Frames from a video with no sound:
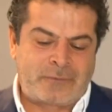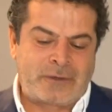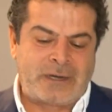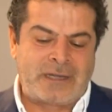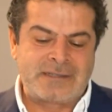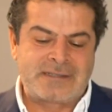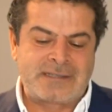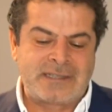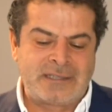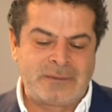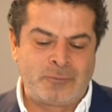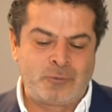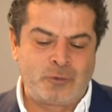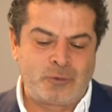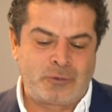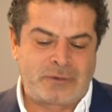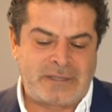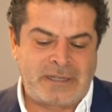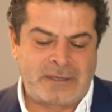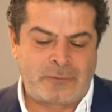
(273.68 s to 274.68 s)
Fransa'da
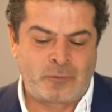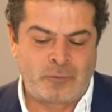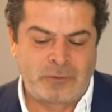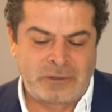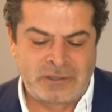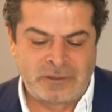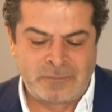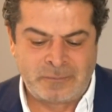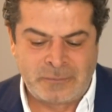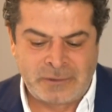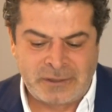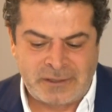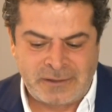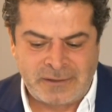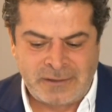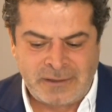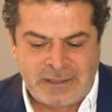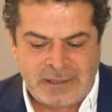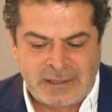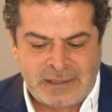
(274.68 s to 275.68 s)
bu tek
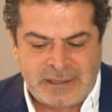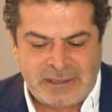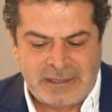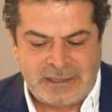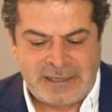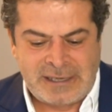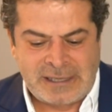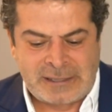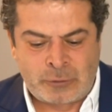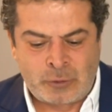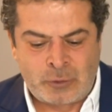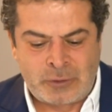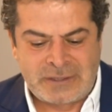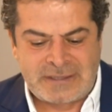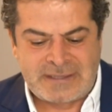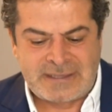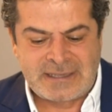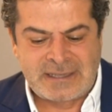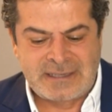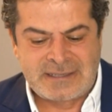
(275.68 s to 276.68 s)
kullanımlık
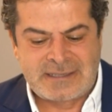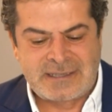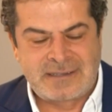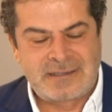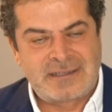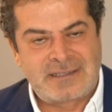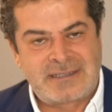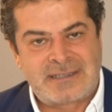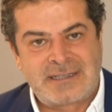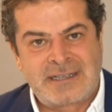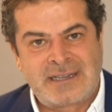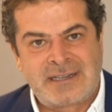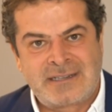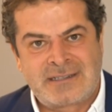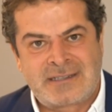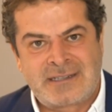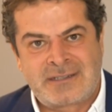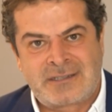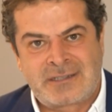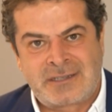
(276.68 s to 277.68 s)
Elektronik sigara, sigara
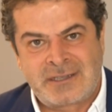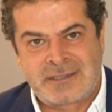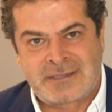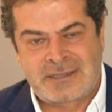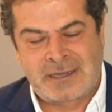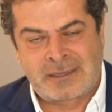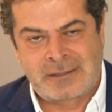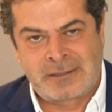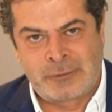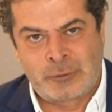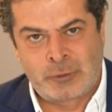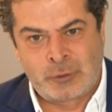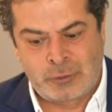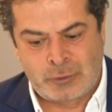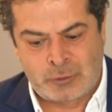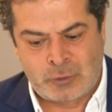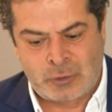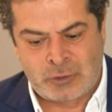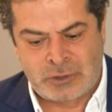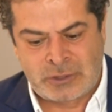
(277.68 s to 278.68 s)
satışı
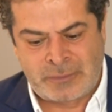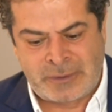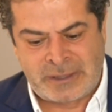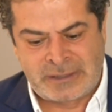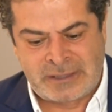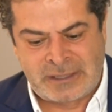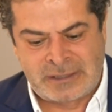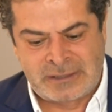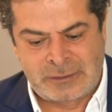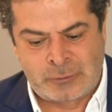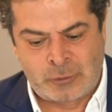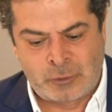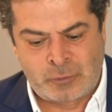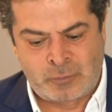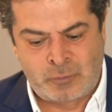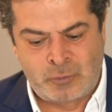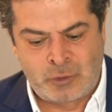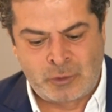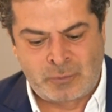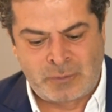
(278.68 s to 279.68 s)
yasaklanıyor. Son zamanlarda
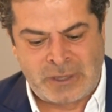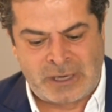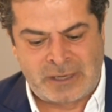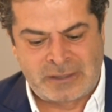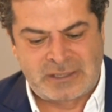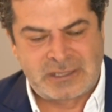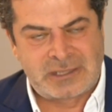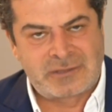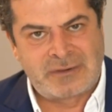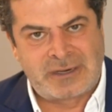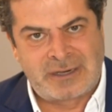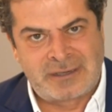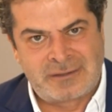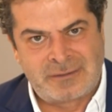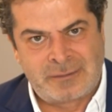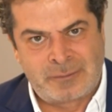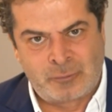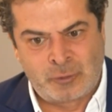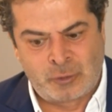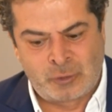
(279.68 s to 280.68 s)
çok büyük bir artış
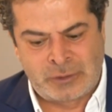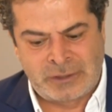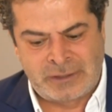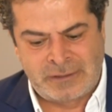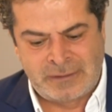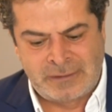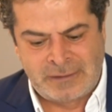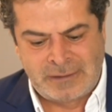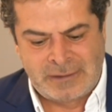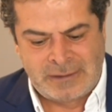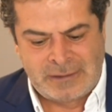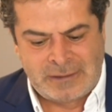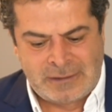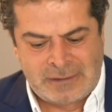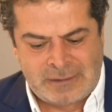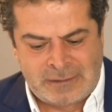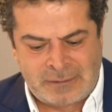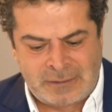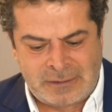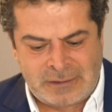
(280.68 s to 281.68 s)
vardı bunda.
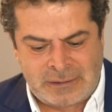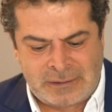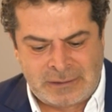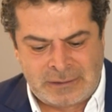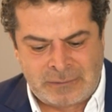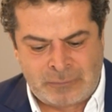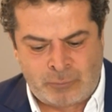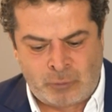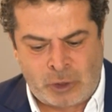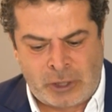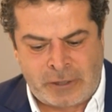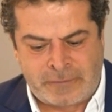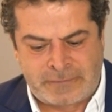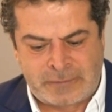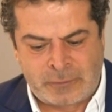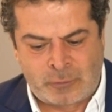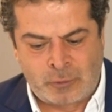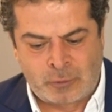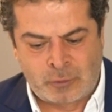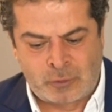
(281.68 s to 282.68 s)
Ee, bu
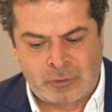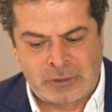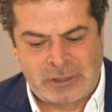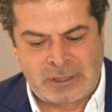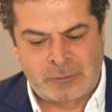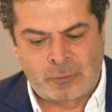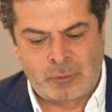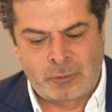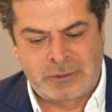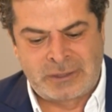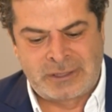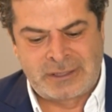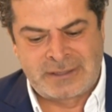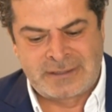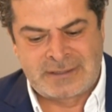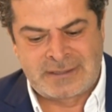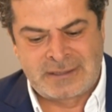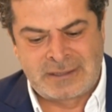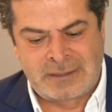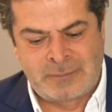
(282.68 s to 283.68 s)
hafta konuşulan konular
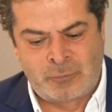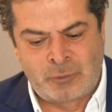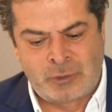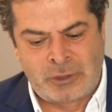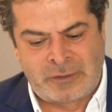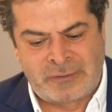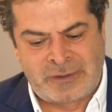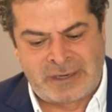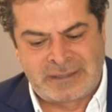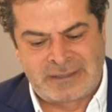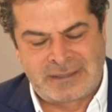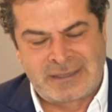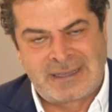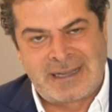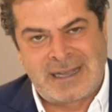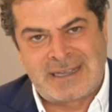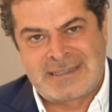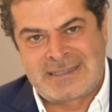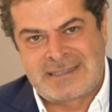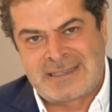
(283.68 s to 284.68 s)
arasında bu da vardı.
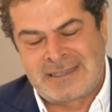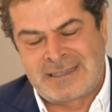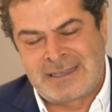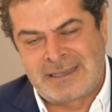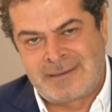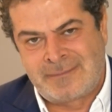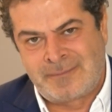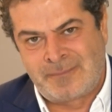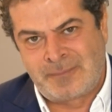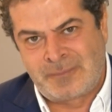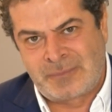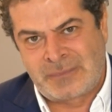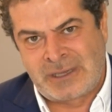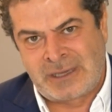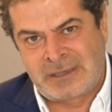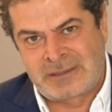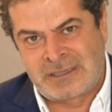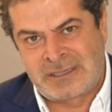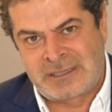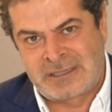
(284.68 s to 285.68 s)
Gazze'de
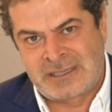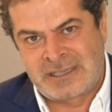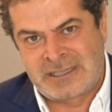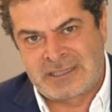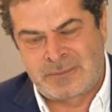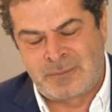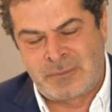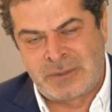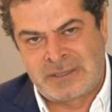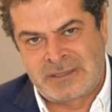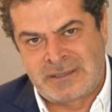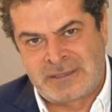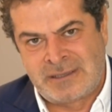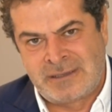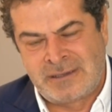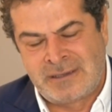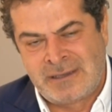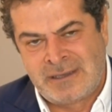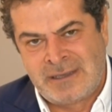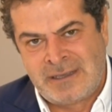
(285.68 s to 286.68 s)
ateşkes
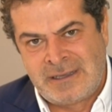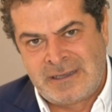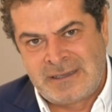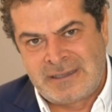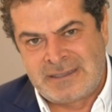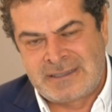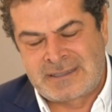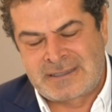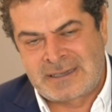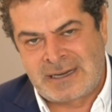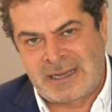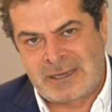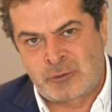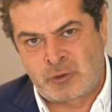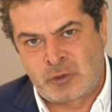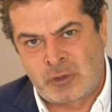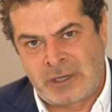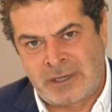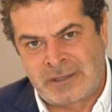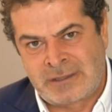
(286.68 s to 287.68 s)
bitti. İsrail
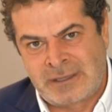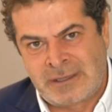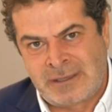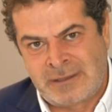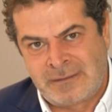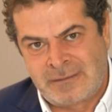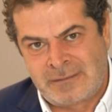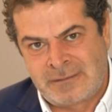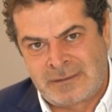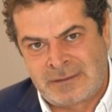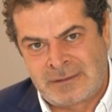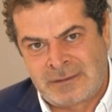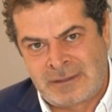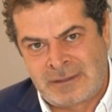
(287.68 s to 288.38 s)
şu anda e,